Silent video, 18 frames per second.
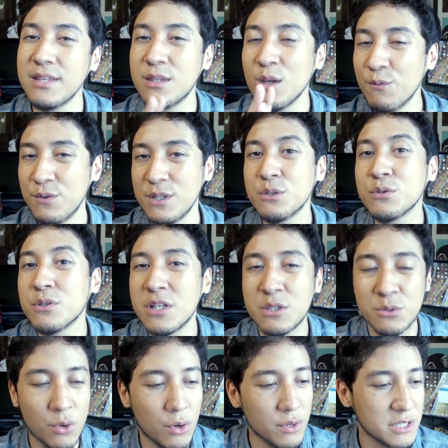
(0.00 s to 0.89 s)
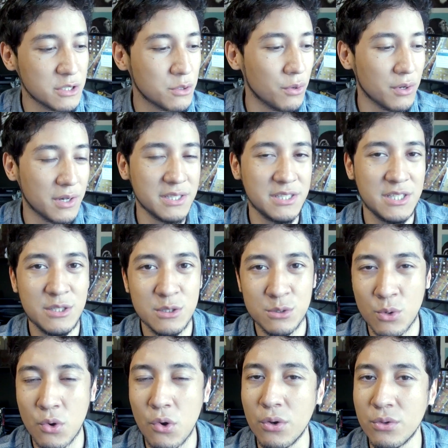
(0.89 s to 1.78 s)
Então fazer todas as contas colocando esse
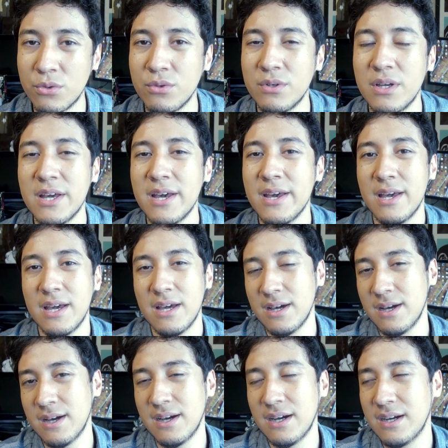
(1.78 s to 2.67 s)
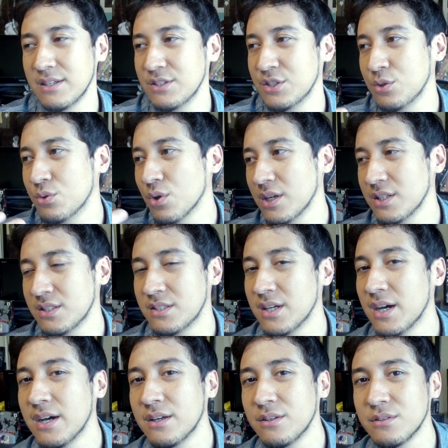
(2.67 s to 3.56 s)
desconto uh, de dois
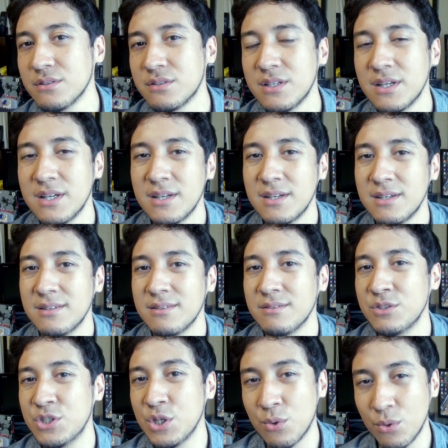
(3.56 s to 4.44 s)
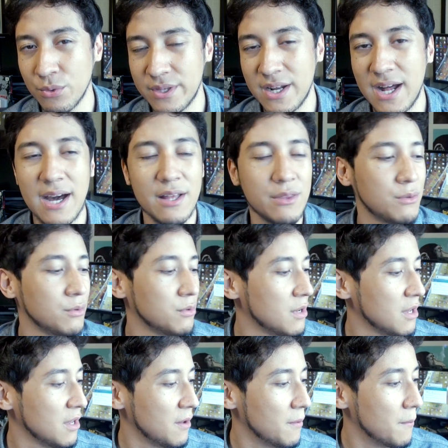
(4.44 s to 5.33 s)
anos de contrato,
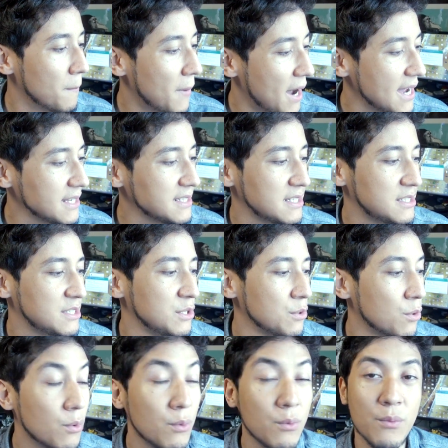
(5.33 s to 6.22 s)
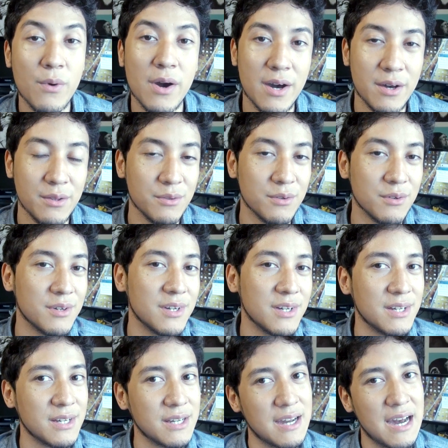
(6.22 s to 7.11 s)
mais esse um ano
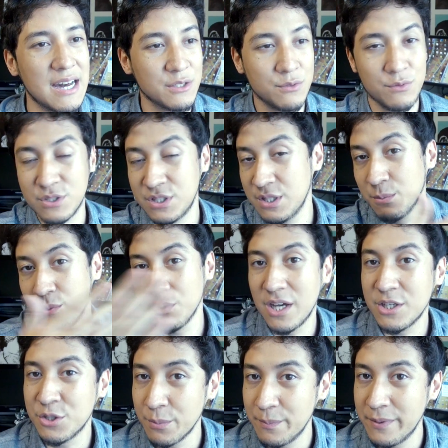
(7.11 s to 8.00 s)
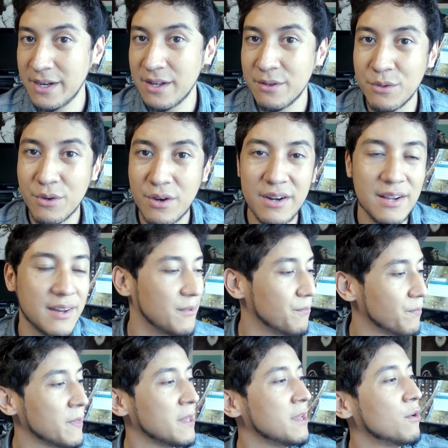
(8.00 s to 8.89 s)
caso você mudar de operadora,
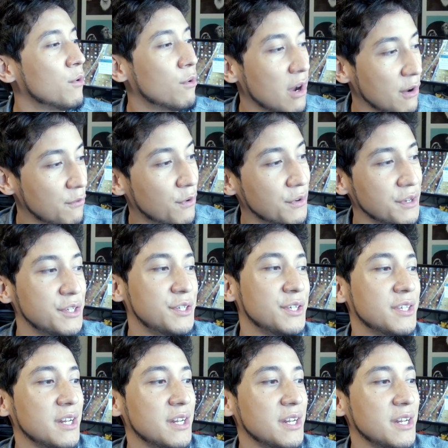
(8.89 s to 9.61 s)
o iPhone de